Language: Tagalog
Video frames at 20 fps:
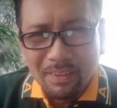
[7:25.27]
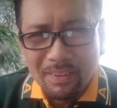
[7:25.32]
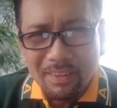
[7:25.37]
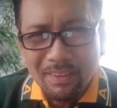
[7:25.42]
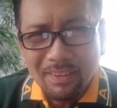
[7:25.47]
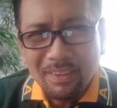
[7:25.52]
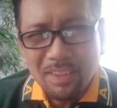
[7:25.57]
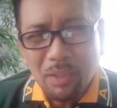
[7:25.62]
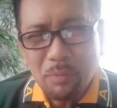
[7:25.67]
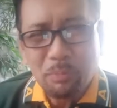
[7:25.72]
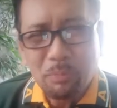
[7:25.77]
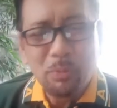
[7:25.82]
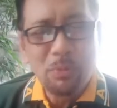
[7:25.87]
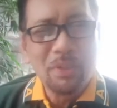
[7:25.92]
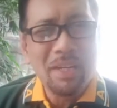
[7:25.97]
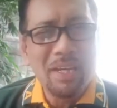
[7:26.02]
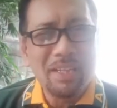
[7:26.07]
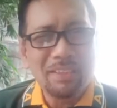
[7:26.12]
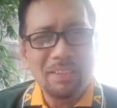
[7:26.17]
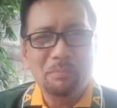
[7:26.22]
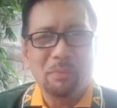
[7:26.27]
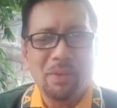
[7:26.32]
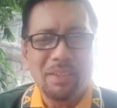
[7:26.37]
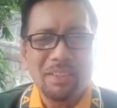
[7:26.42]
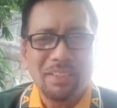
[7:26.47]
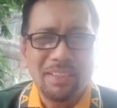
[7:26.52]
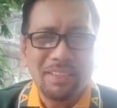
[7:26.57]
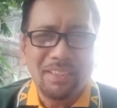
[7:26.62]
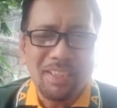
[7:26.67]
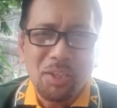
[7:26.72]
Hindi po natin
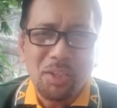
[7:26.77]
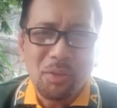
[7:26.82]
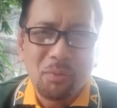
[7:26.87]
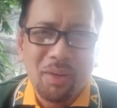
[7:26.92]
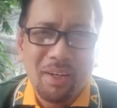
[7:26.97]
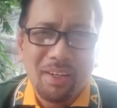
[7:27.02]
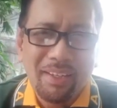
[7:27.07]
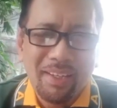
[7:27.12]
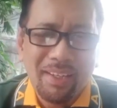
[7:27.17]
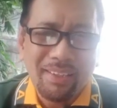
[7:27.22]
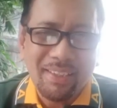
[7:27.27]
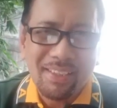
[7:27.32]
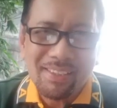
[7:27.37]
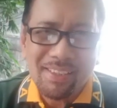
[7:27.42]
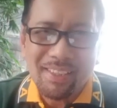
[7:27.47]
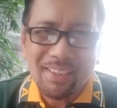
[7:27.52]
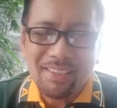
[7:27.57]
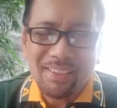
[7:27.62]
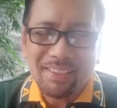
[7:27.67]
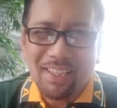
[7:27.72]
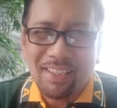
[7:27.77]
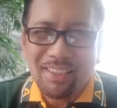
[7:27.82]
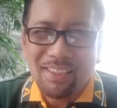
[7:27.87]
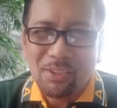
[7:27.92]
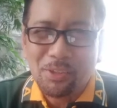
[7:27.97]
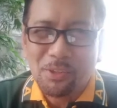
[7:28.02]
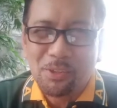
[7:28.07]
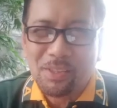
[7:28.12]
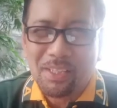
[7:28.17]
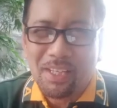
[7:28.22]
pwedeng ihiwalay ang salita ng
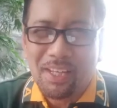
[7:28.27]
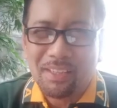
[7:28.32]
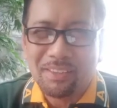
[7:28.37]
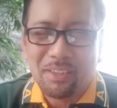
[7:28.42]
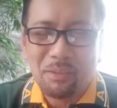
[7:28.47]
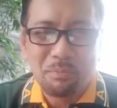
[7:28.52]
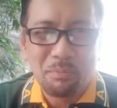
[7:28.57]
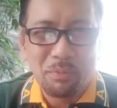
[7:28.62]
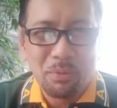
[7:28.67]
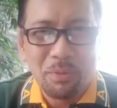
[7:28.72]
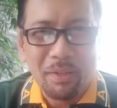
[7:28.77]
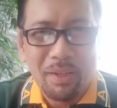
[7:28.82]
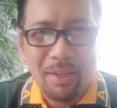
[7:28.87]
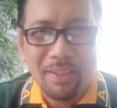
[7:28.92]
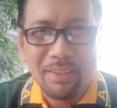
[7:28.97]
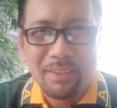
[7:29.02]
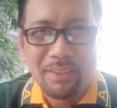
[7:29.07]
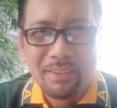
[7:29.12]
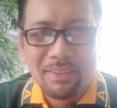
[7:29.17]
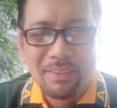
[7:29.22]
Diyos sa ating buhay.